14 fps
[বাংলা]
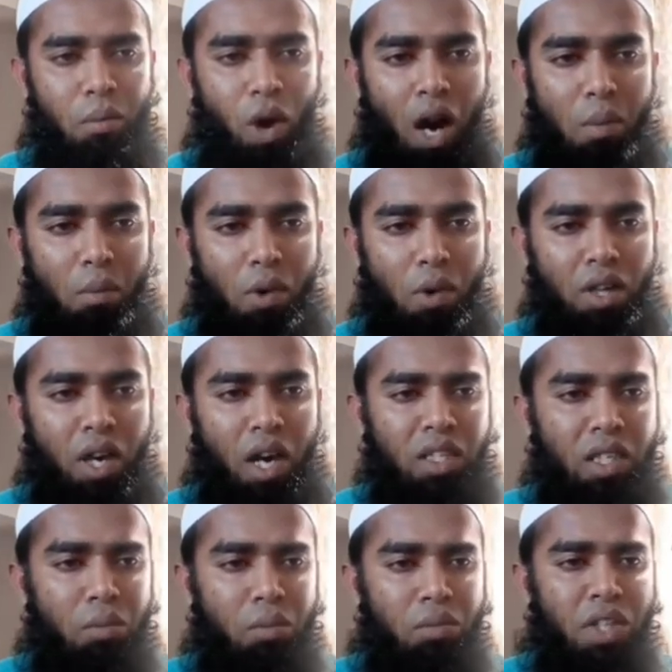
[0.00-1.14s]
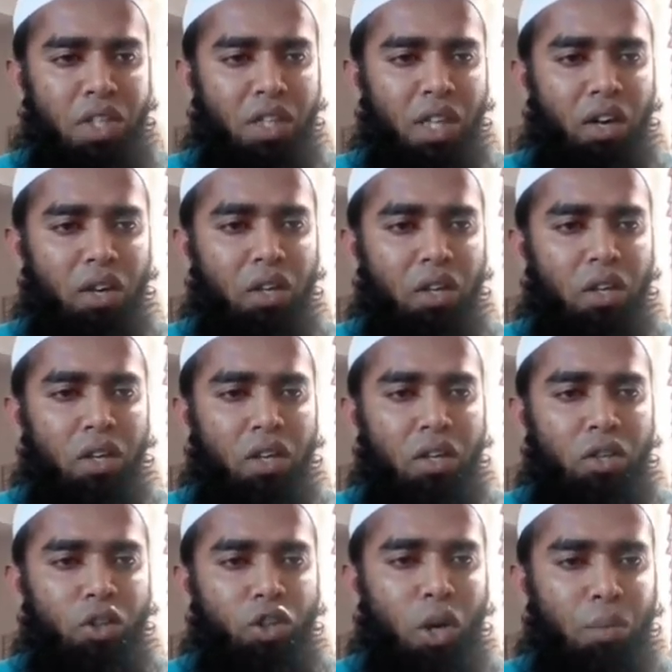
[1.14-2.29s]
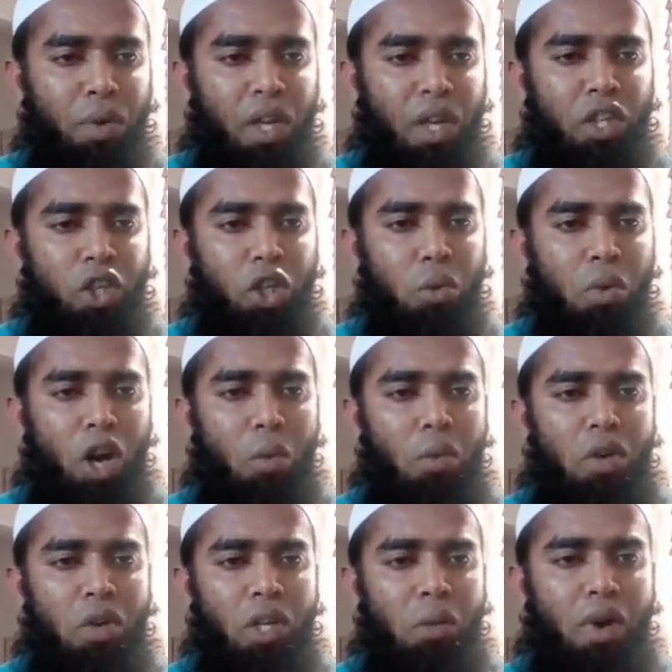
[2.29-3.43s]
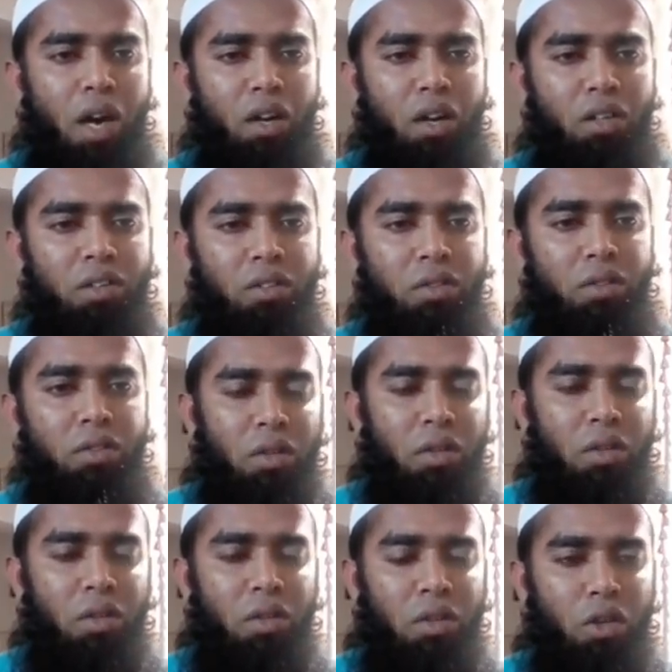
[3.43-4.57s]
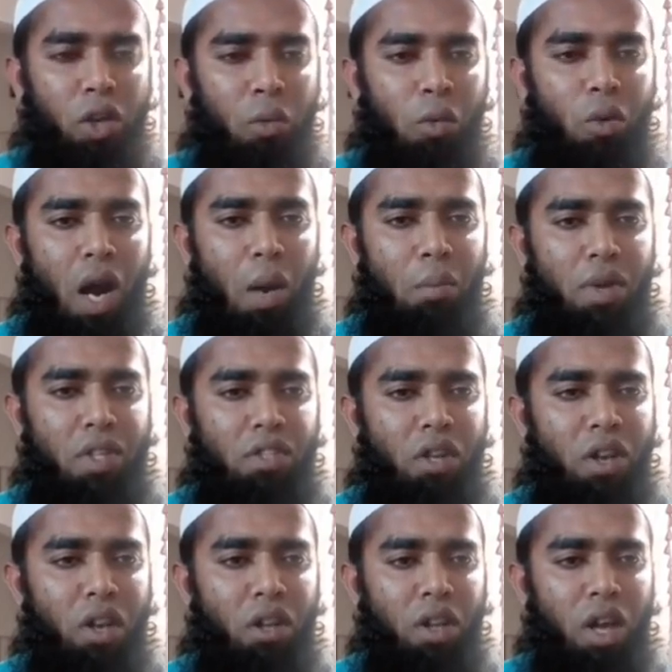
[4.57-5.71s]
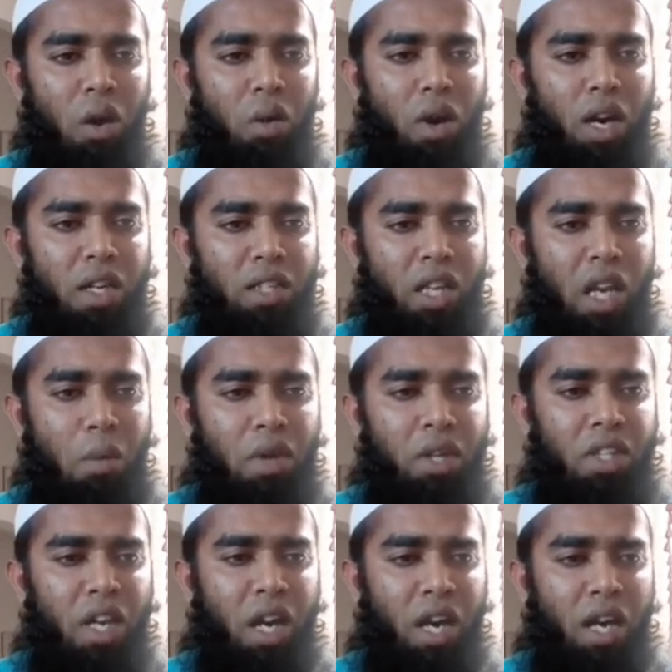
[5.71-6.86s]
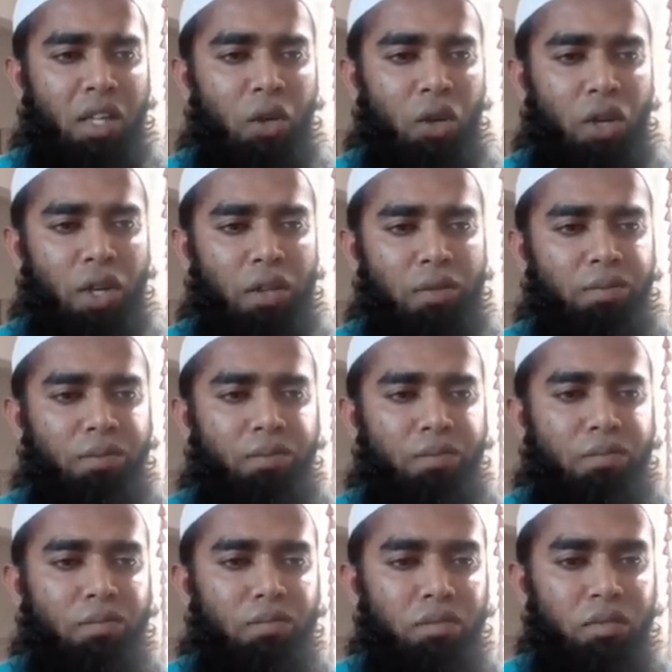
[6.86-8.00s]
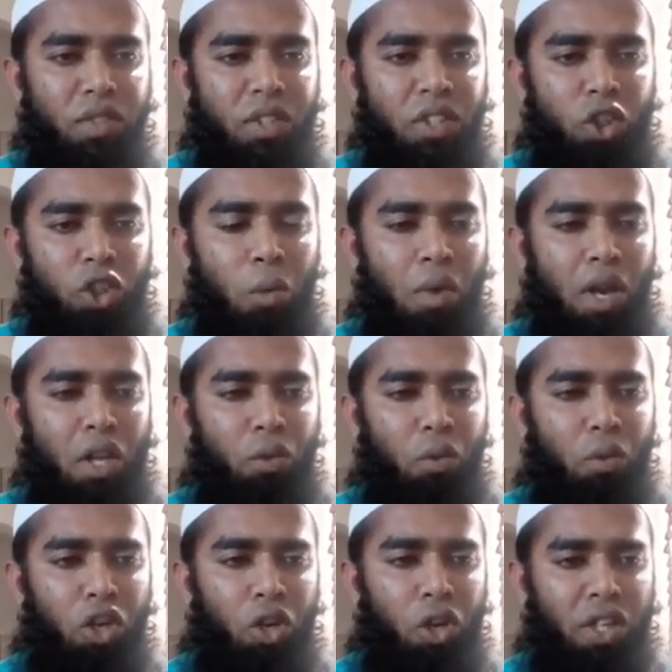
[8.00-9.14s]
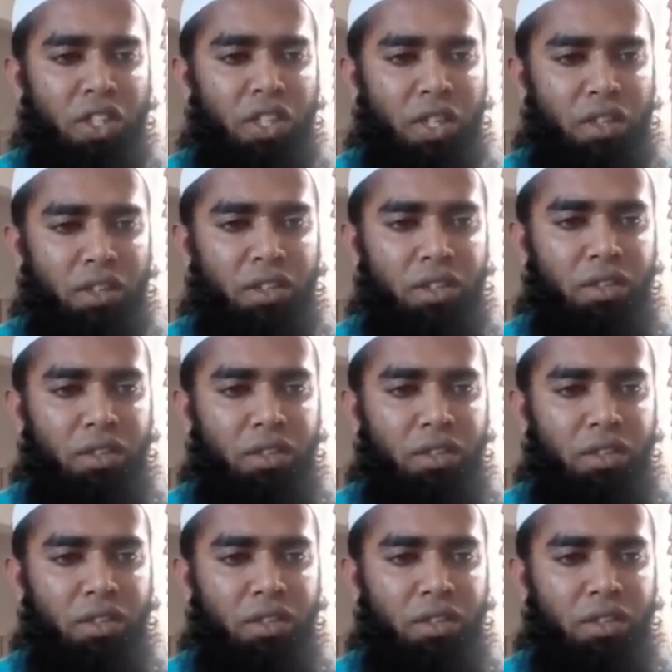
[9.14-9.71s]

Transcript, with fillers: মোহাম্মদ কাসিম যিনি তার স্বপ্নে তিনশো বারোর বেশি বার নবী মোহাম্মদ সাল্লাহ আলিয়া সাল্লামের সাক্ষাৎ হয়ে সম্মানিত হয়ে হয়েছেন